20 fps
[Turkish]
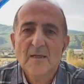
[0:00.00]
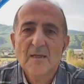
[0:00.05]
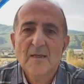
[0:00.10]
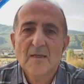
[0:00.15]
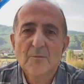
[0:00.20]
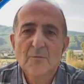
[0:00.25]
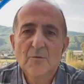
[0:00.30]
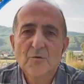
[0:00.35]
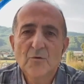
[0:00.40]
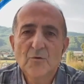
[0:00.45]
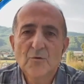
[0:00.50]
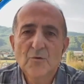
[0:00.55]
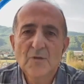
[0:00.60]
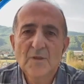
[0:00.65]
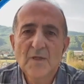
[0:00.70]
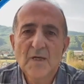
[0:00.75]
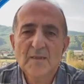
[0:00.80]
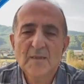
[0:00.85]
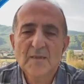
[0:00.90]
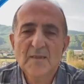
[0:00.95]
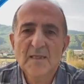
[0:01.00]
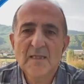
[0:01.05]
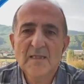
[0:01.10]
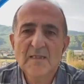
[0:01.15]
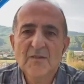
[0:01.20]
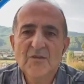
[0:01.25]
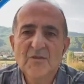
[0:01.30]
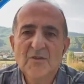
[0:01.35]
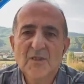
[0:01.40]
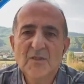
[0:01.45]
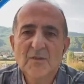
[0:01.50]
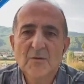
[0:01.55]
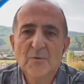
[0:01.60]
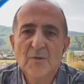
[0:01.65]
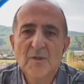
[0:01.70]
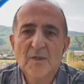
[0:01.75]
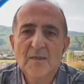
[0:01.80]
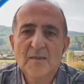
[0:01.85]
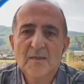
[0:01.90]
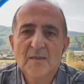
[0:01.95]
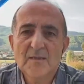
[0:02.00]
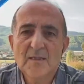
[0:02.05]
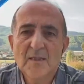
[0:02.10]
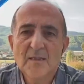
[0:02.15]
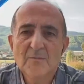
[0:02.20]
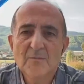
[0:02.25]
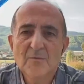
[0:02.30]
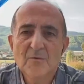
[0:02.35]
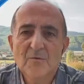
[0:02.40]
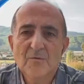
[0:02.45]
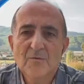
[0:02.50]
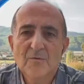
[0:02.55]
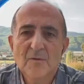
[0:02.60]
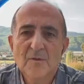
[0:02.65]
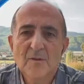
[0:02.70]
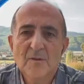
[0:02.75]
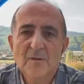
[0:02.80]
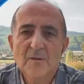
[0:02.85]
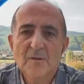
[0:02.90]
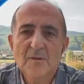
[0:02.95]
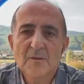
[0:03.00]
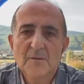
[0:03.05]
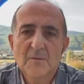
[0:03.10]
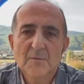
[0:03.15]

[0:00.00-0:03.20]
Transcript: E, bütün dünyada da ilgi çekti bu. Hakikaten bütün evet.